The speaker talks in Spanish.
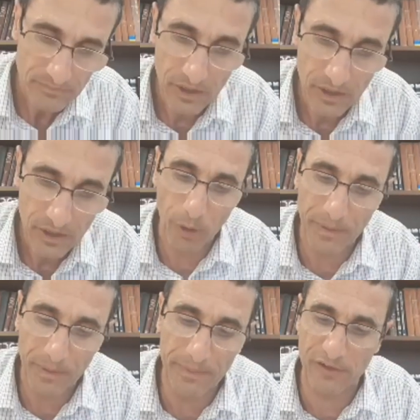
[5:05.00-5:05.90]
Los
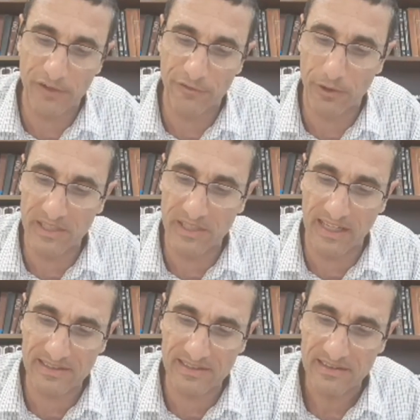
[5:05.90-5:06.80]
primeros reformistas,
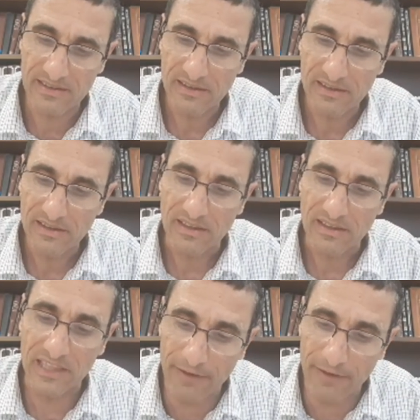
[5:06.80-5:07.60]
debo